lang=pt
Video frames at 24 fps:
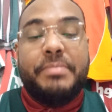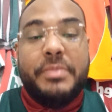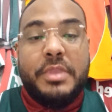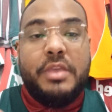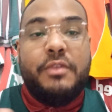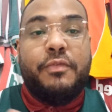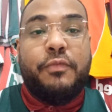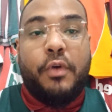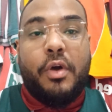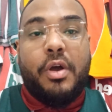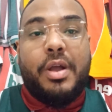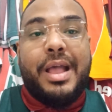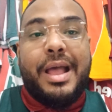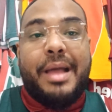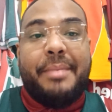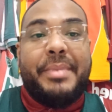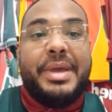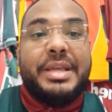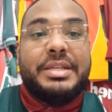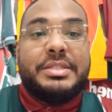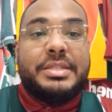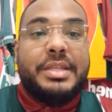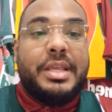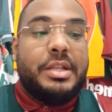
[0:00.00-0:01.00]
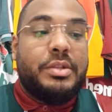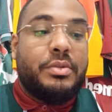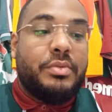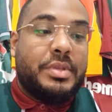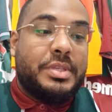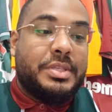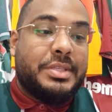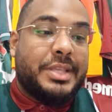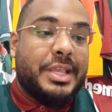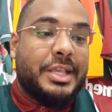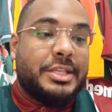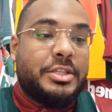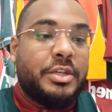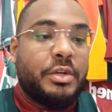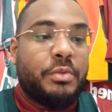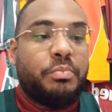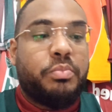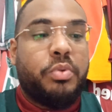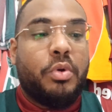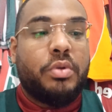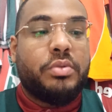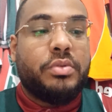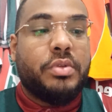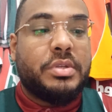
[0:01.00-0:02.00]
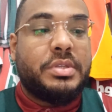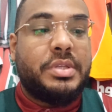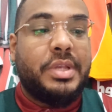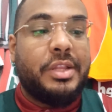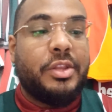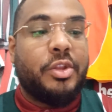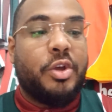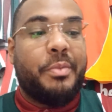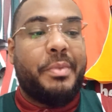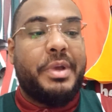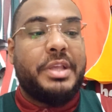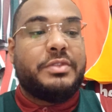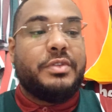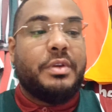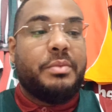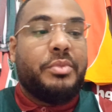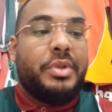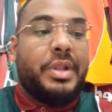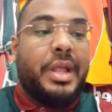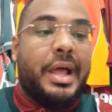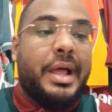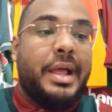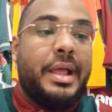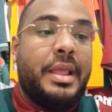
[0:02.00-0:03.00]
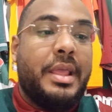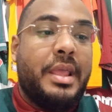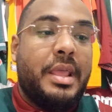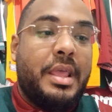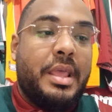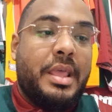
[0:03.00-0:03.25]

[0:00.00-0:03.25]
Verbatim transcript: e focar mais nele do que esquecer um pouco o torcedor. Mas vamos lá.